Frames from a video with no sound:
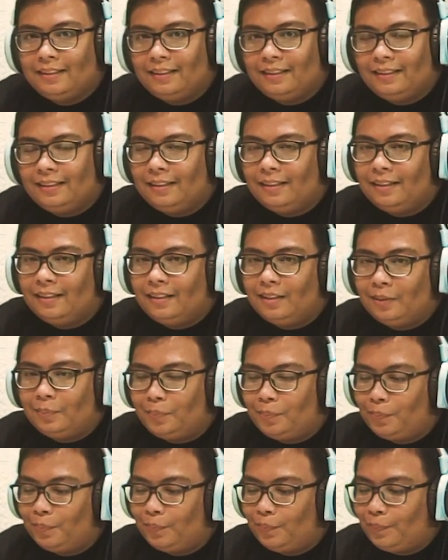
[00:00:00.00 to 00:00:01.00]
Uh,
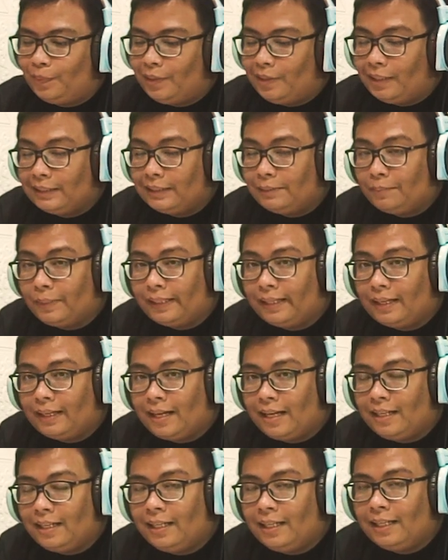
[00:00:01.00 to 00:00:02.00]
kesempatan
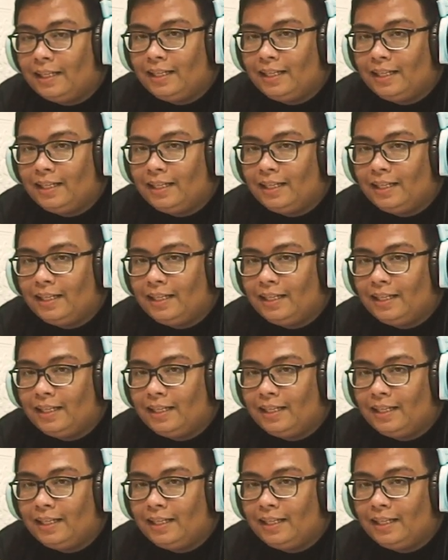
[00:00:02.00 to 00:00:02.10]
kali